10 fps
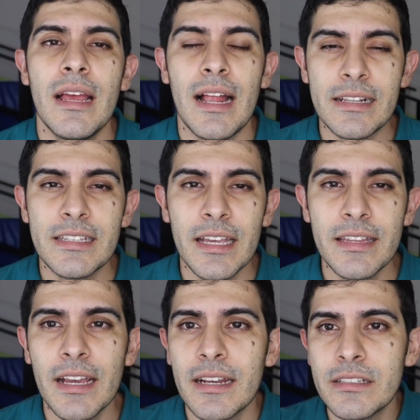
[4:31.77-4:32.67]
El
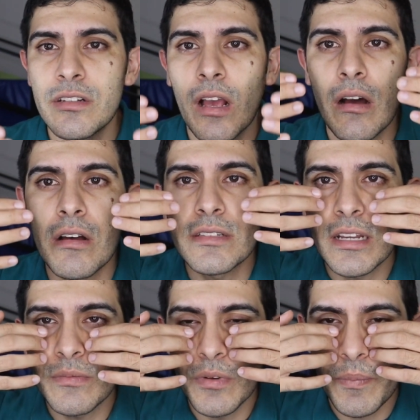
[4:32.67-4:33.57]
siguiente ejercicio que vamos a
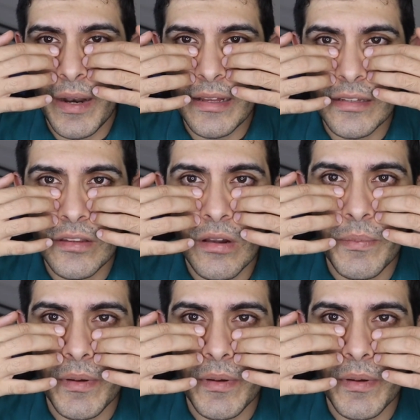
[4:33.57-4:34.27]
hacer es muy parecido al,